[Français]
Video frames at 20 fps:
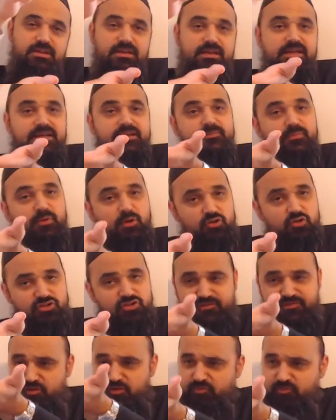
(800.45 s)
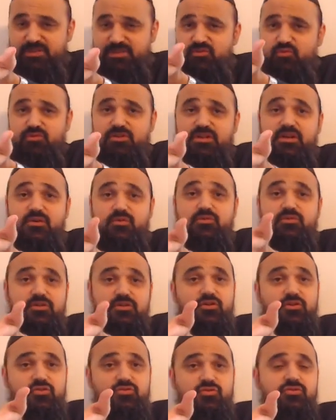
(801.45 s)
et il penche, il fait tomber toutes les gouttes dans
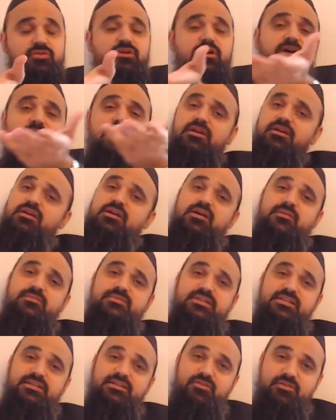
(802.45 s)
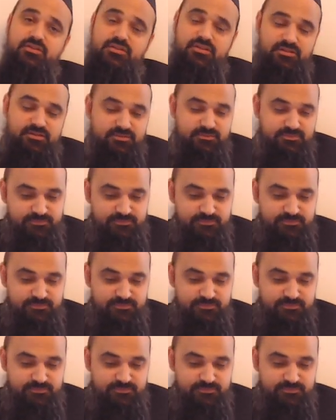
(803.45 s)
le torchon, et alors ça, il est tranquille.